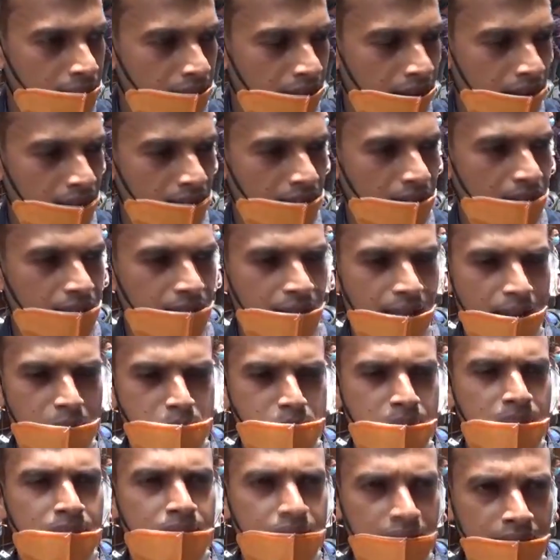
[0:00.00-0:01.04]
কার কার নাম
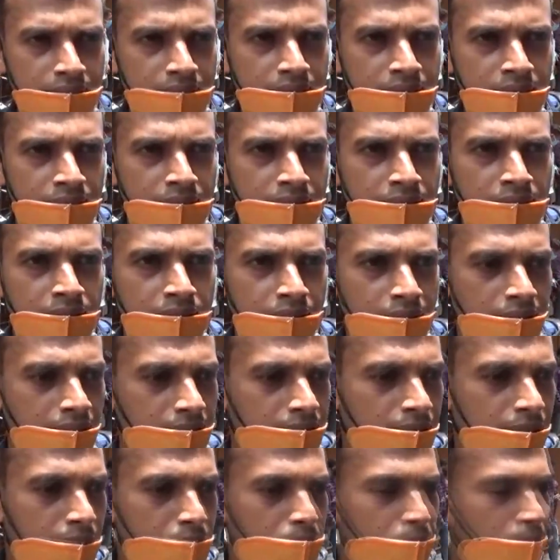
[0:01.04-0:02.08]
বাকি
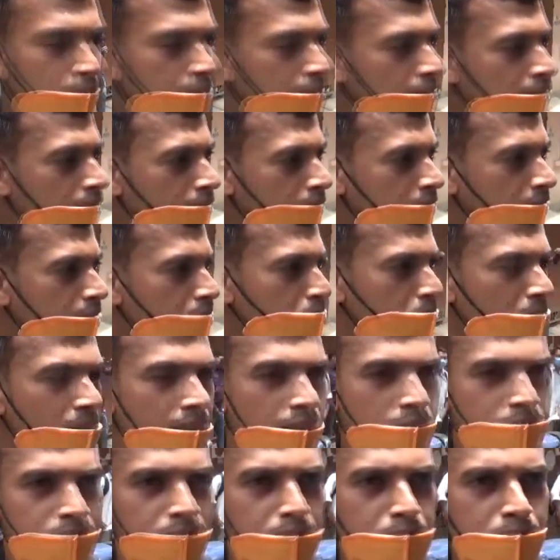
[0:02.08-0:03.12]
তারপরে
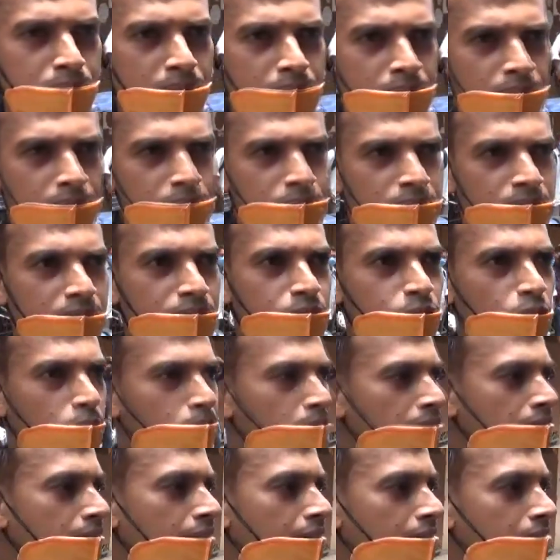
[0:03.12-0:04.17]
ইপিএফ e ইপিএফ এর মধ্যে
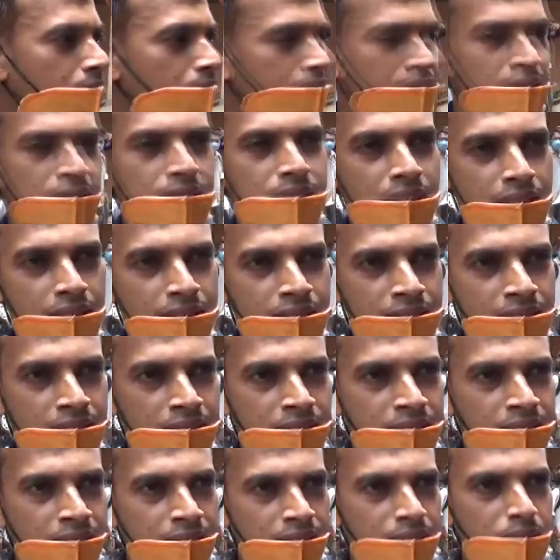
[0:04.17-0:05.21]
সবাই অ্যাক্টিভেশন নেই
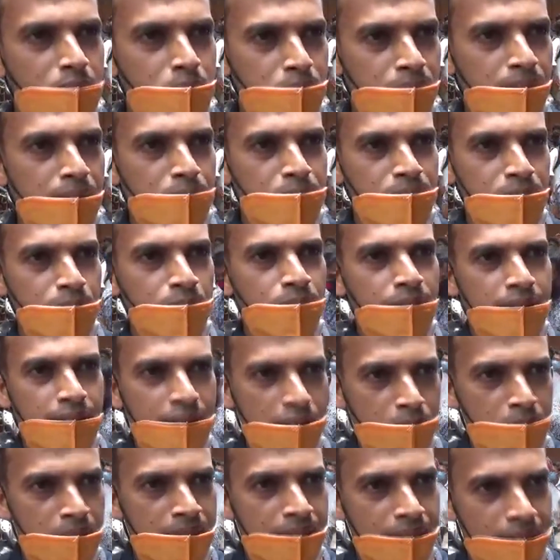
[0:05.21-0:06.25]
ইপিএফ ইউএন
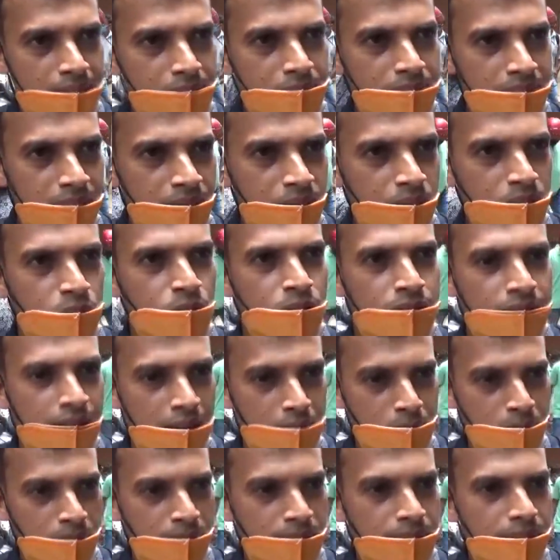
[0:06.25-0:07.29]
নাম্বারটা অ্যাক্টিভেশন করতে হয়
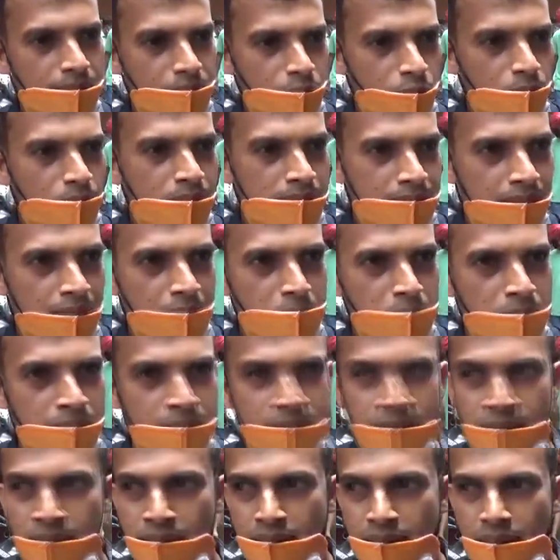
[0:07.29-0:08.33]
তারপরে সবাই জানবে
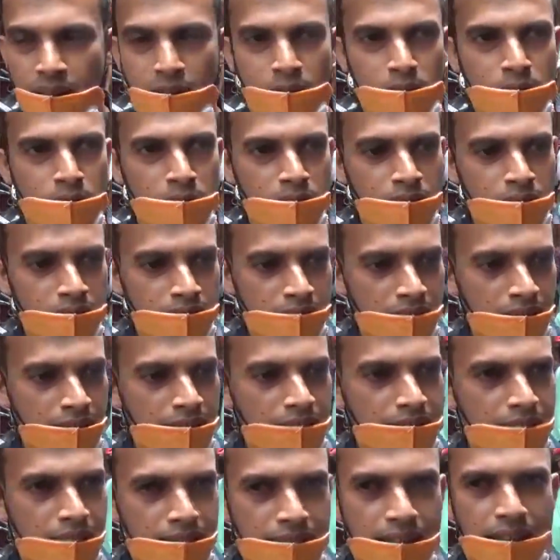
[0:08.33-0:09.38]
কারণ যে
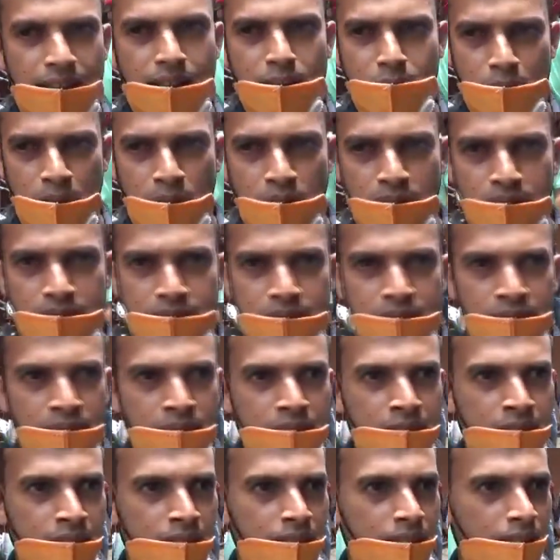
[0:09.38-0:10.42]
এটা তার নামে হয়েছে
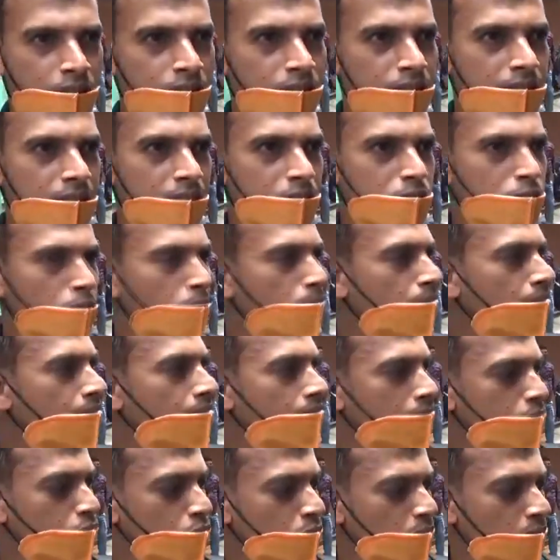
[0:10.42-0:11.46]
কারণ এটা সবাই
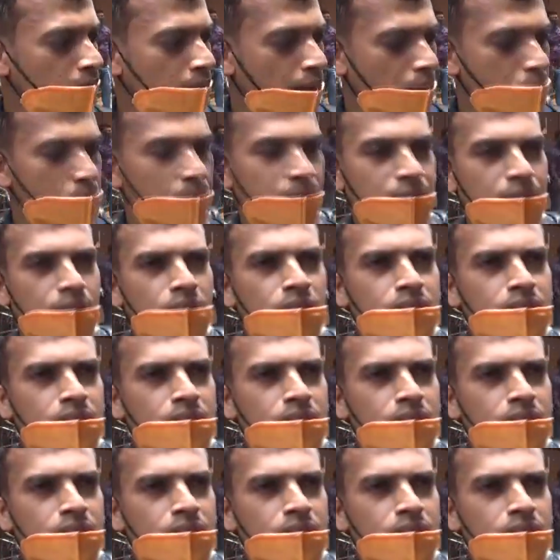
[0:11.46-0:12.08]
শুধু নাম্বার দেওয়া